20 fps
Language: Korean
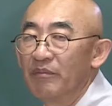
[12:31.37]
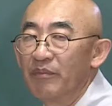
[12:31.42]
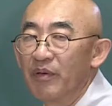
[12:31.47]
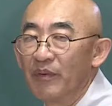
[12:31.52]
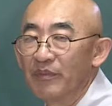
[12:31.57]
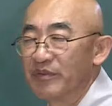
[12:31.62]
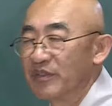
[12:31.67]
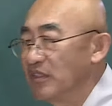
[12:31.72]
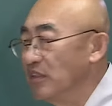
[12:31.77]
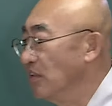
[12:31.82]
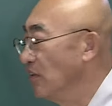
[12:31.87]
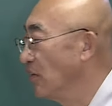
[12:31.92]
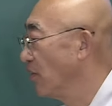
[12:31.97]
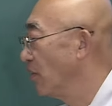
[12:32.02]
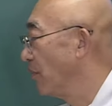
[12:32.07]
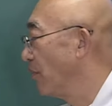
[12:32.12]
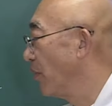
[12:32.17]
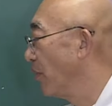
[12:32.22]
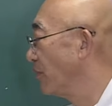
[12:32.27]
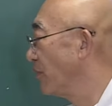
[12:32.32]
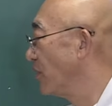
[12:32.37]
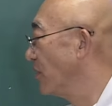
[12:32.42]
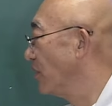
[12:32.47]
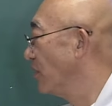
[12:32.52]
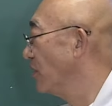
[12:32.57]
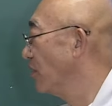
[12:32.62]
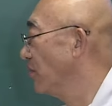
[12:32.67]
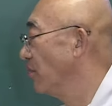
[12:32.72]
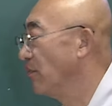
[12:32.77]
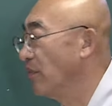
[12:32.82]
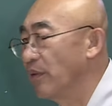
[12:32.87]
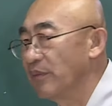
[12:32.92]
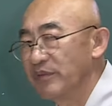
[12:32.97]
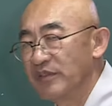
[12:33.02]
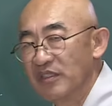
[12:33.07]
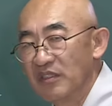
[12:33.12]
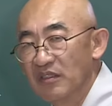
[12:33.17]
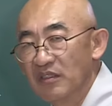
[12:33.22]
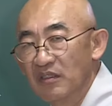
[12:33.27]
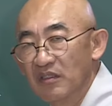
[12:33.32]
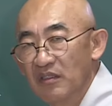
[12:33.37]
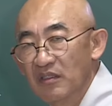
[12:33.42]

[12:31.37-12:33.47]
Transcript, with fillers: 법신이죠. 법신. 법신.